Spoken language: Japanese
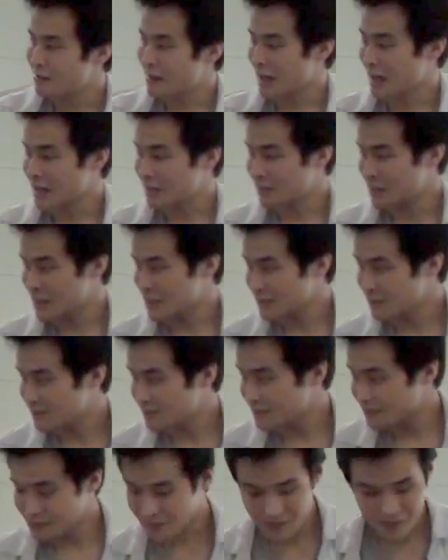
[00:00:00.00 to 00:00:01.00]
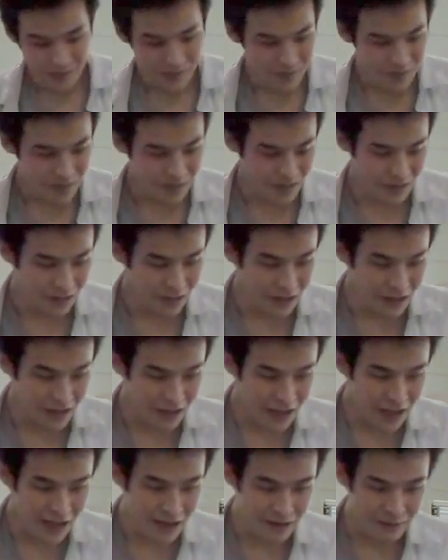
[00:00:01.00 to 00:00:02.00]
分かります
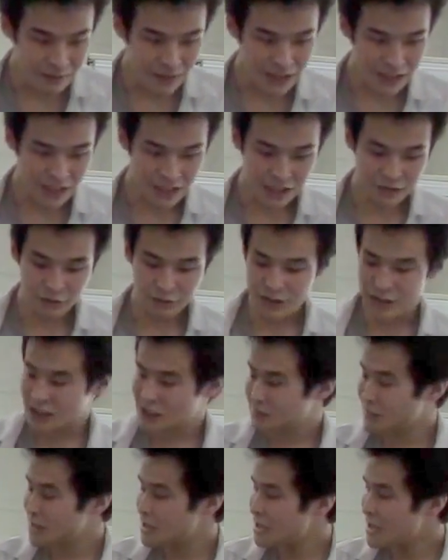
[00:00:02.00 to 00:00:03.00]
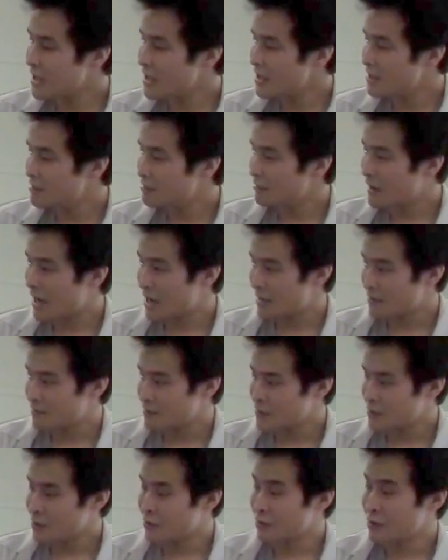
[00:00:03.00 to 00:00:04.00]
で、まあ、結果といたしまして、まあ、
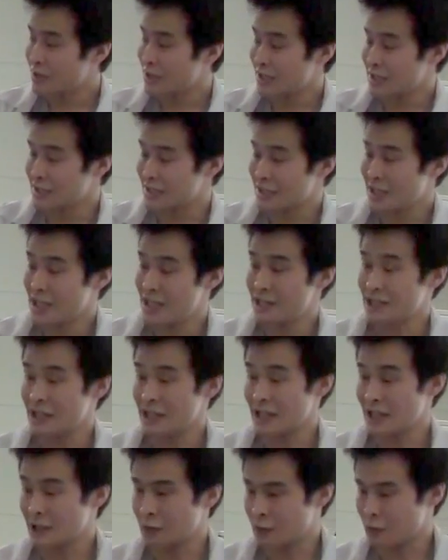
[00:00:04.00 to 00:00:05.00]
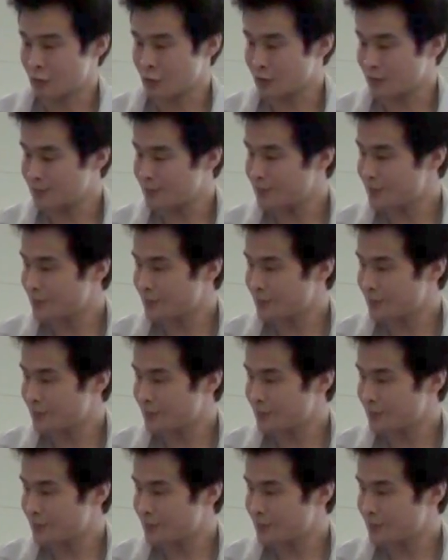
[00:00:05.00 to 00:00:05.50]
4クラスで0.75